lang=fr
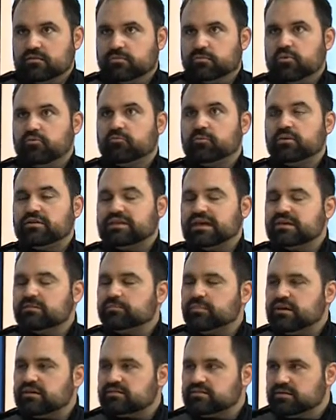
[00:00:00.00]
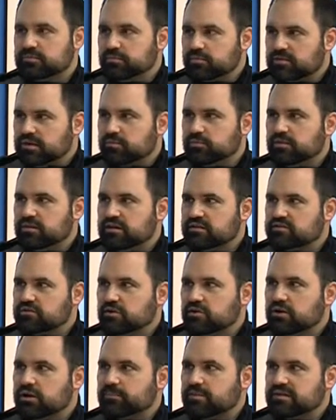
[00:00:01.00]
peuvent peut-être penser, peut-être pas dans ce
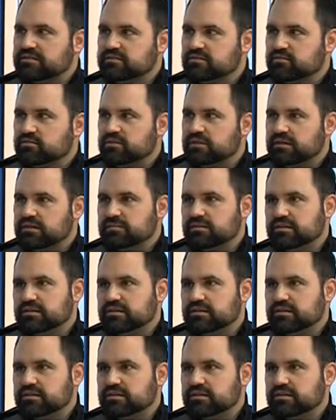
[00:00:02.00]
cas-là en particulier,